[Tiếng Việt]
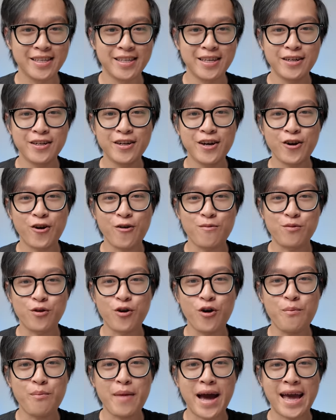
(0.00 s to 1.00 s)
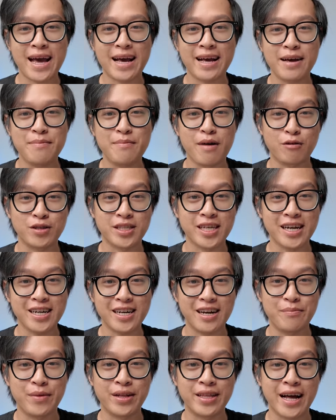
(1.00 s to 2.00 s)
chứ nó không có mang cái màu
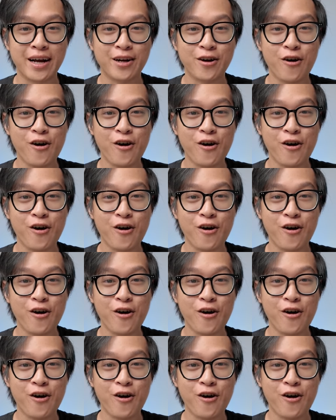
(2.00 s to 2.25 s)
sắc là mình đã